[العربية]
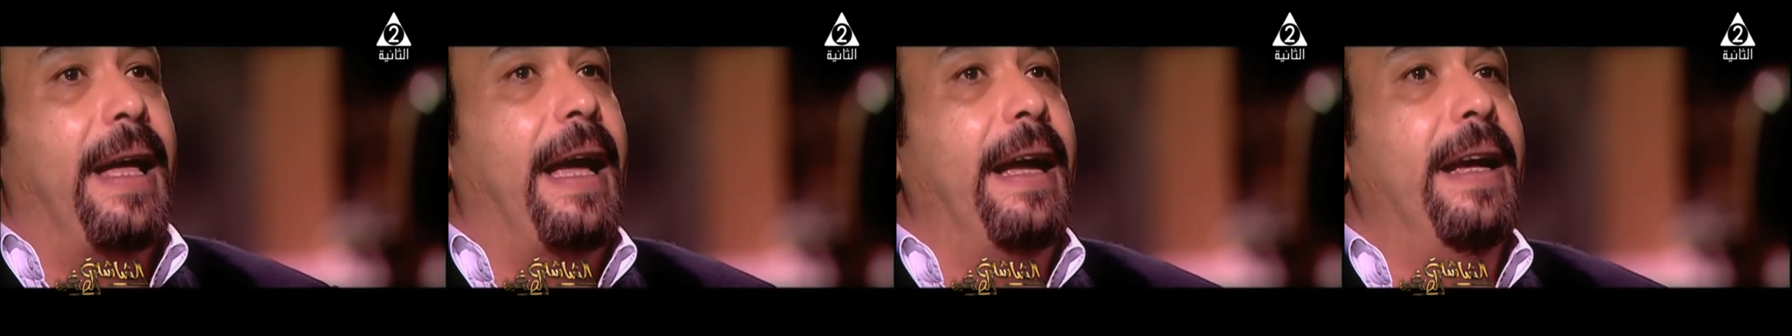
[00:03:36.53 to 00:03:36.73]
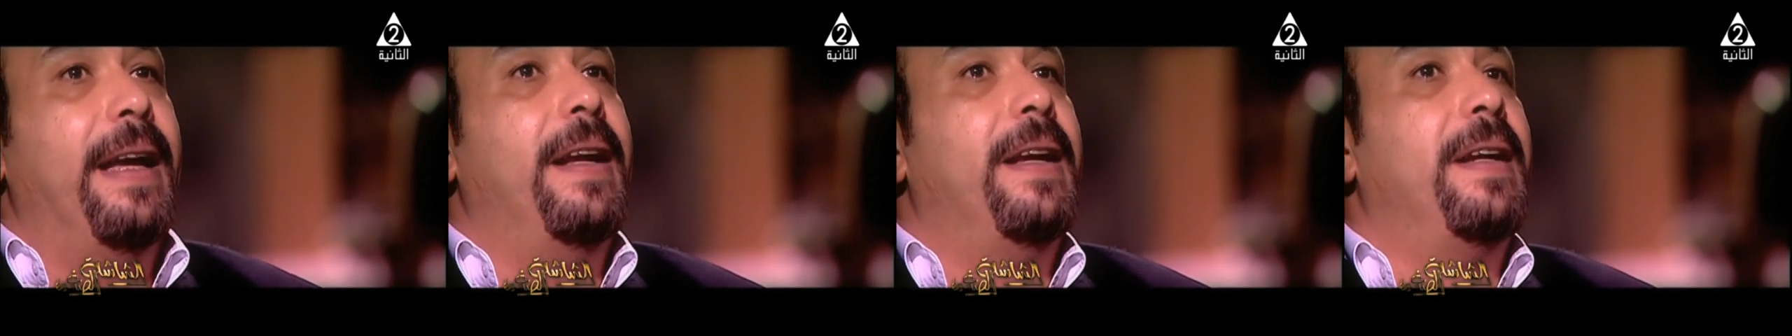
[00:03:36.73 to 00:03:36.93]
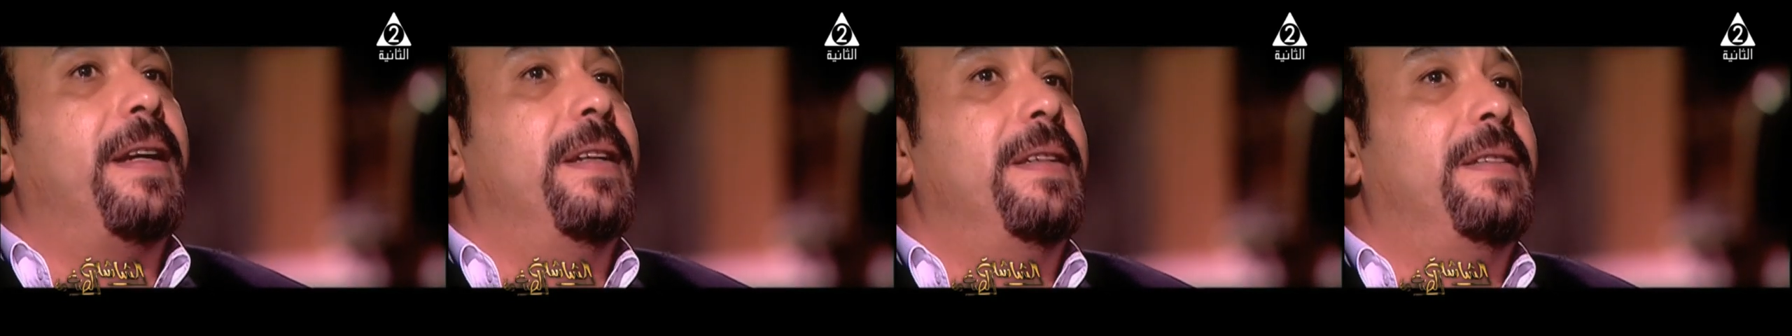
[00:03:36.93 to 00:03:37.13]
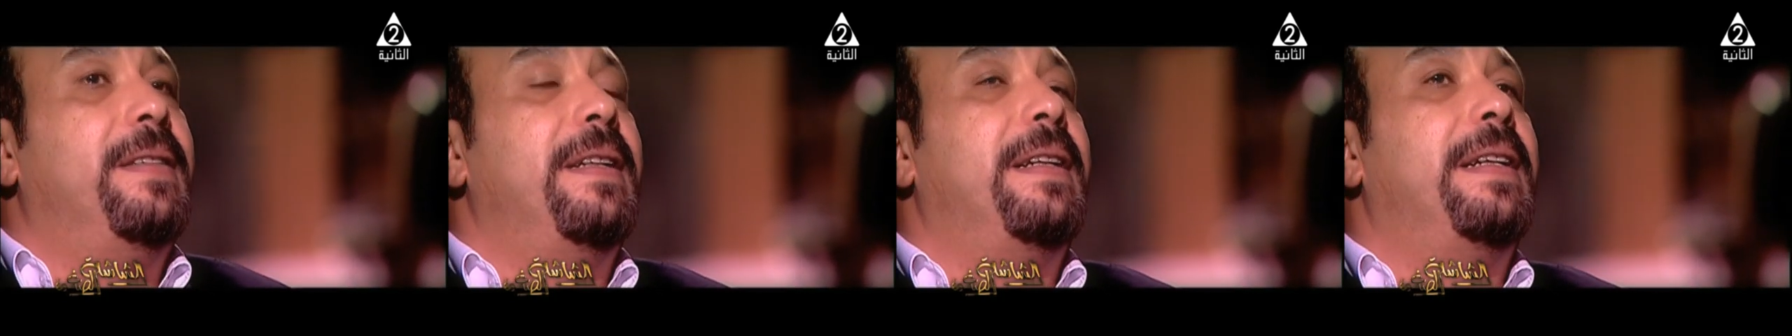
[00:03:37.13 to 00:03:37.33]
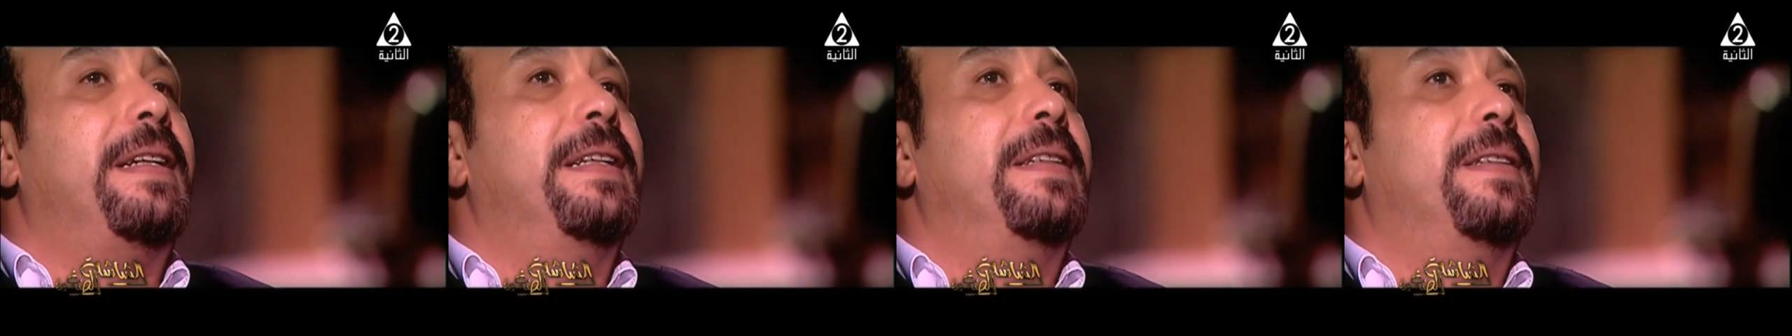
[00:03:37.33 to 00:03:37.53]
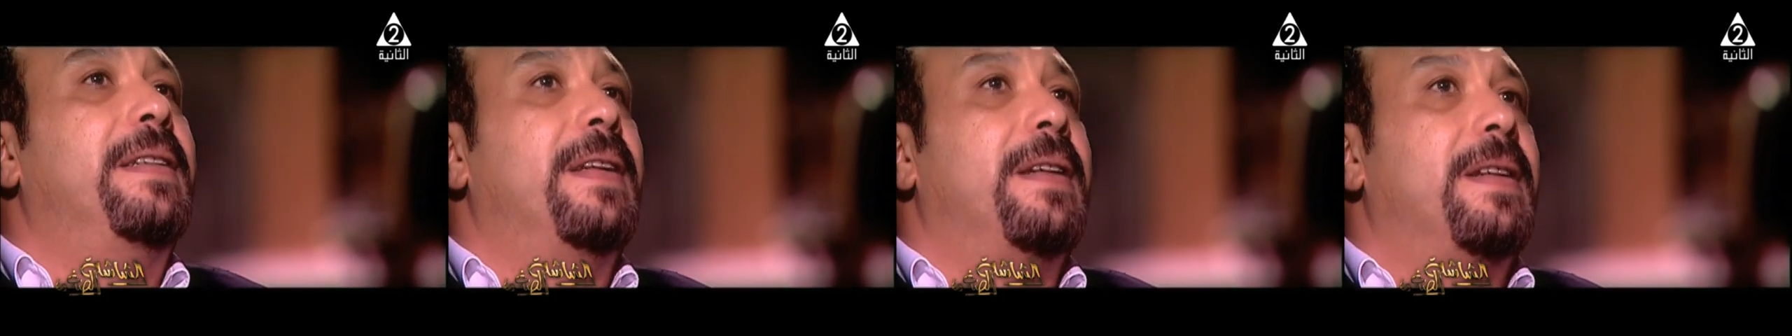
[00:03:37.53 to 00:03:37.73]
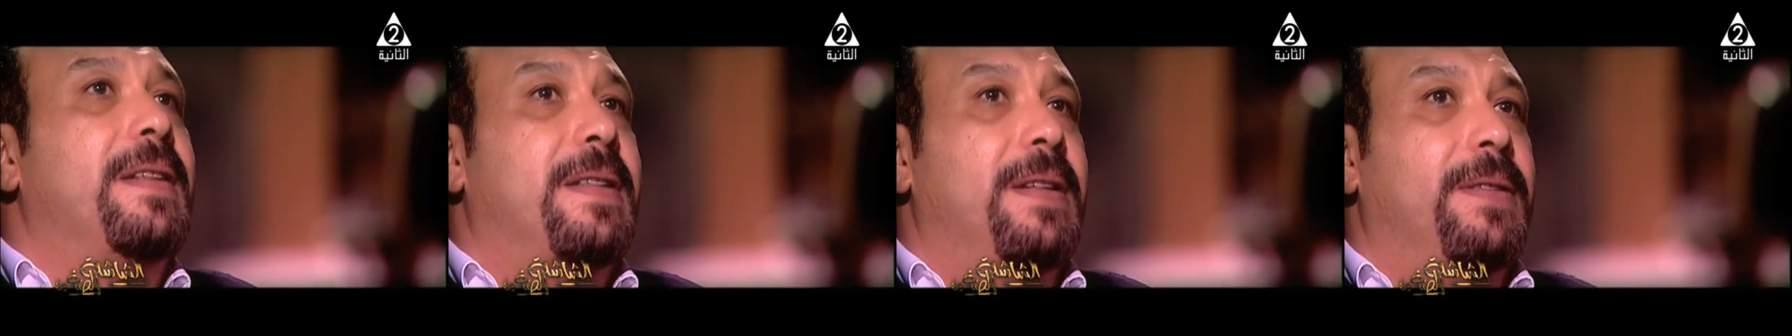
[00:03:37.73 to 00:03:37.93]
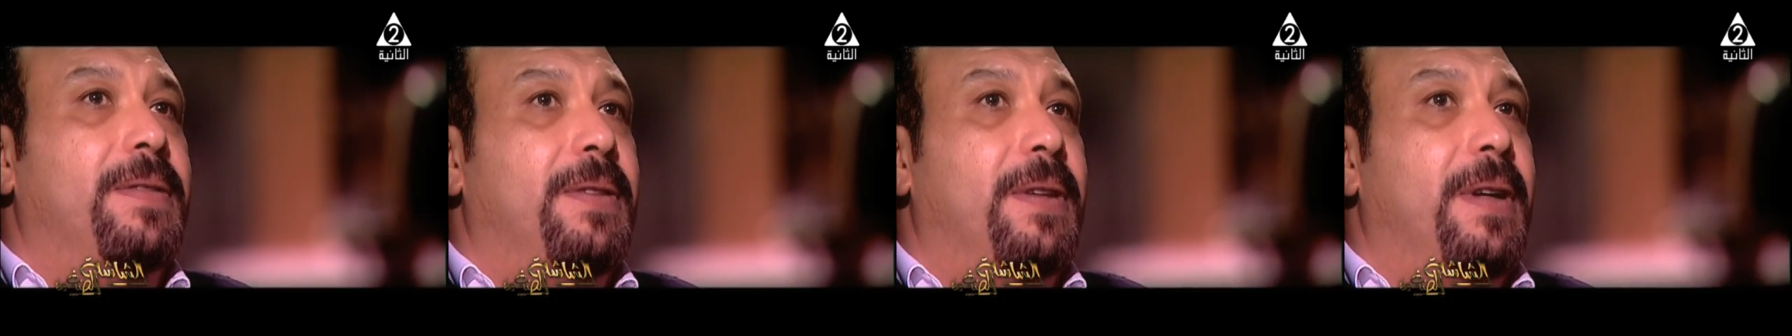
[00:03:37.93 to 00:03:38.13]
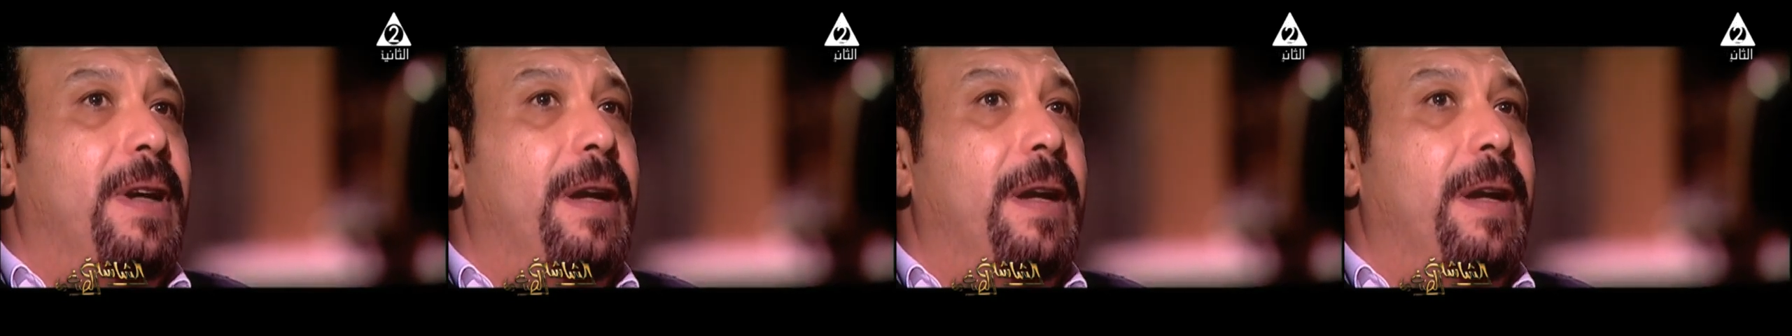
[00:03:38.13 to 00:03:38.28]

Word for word: احيانا كتير جدا يا ساندرا